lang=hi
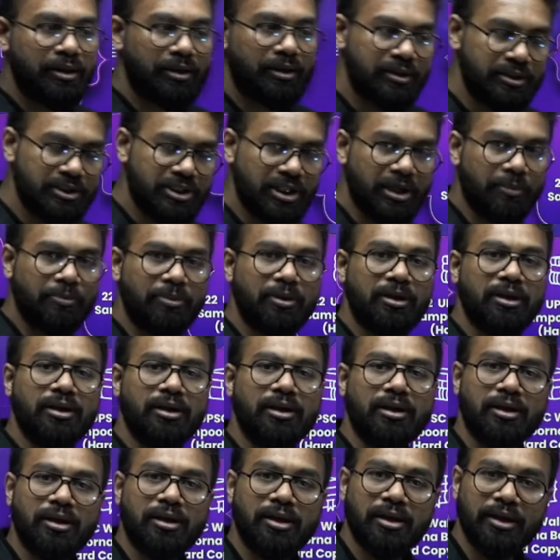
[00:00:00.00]
जब
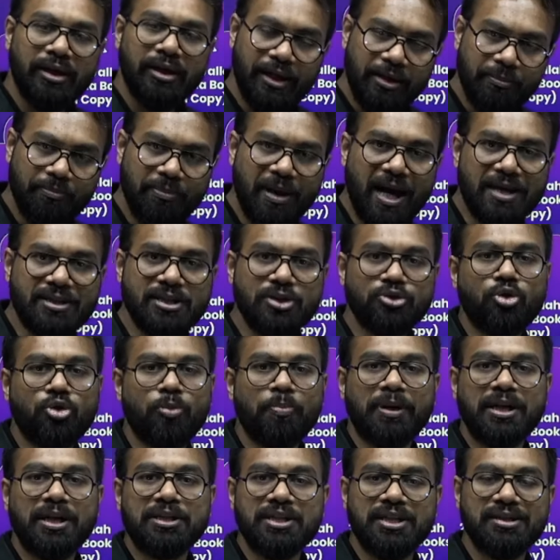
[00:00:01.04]
इन बैचेस को
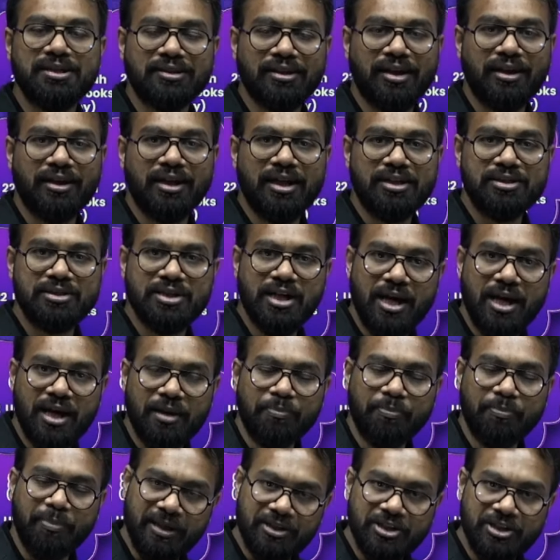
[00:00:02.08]
परचेस करना जा
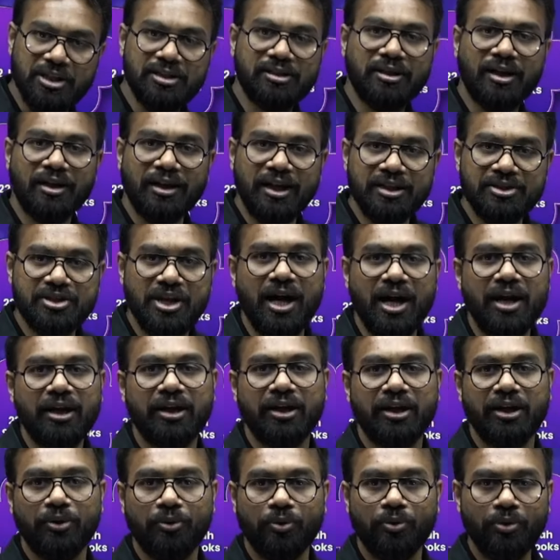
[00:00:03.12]
परचेस करना जा
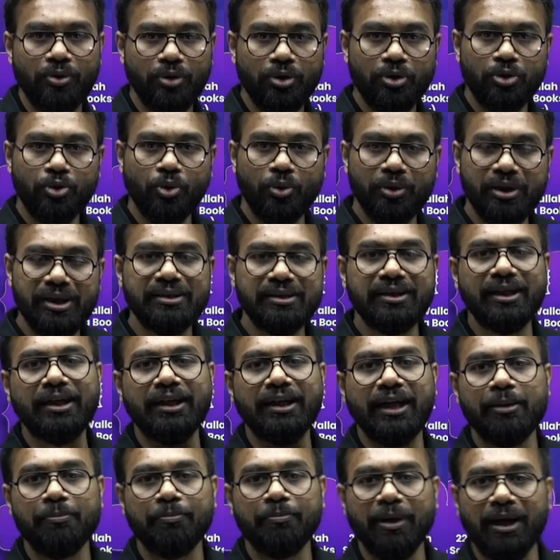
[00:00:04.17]
रहे हो तो इसी
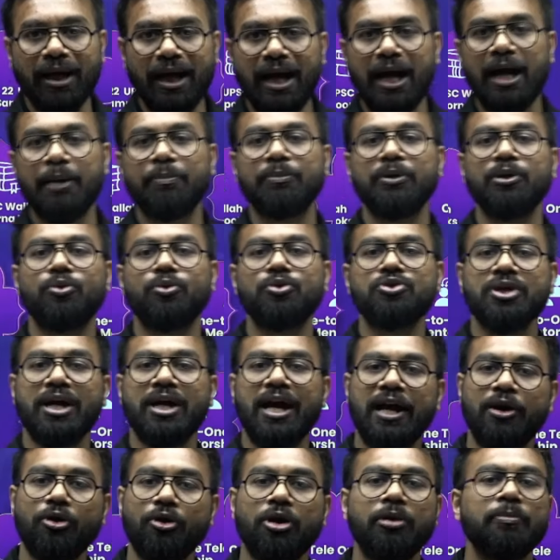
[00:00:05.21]
टाइम पर आप ना कुछ
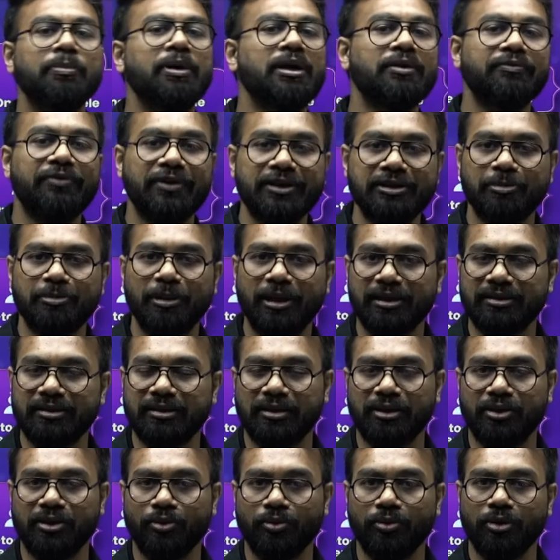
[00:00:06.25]
एड ऑन बेनिफिट्स भी ले
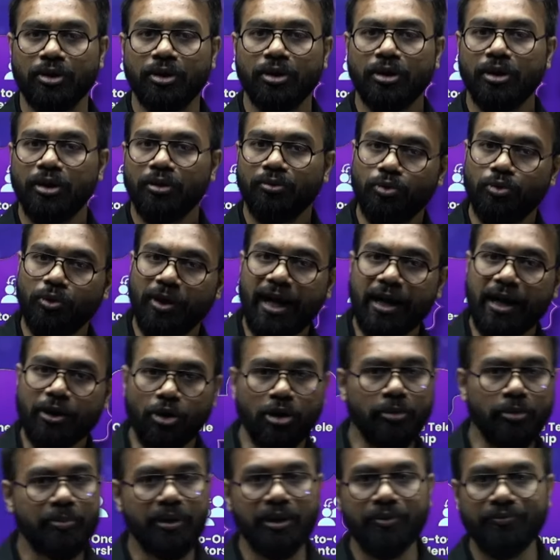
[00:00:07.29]
सकते हो वो एड
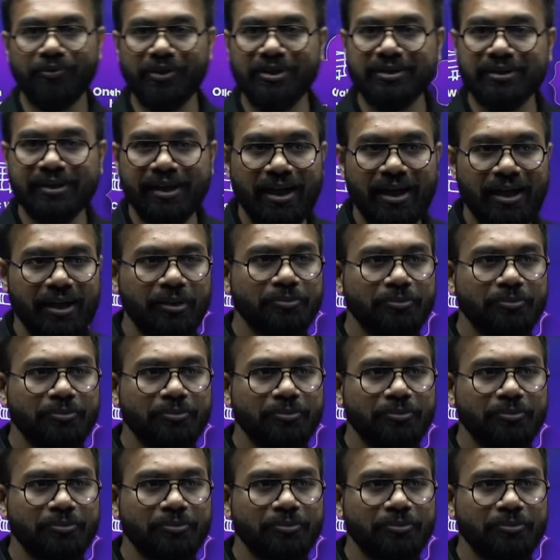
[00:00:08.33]
ऑन बेनिफिट्स क्या है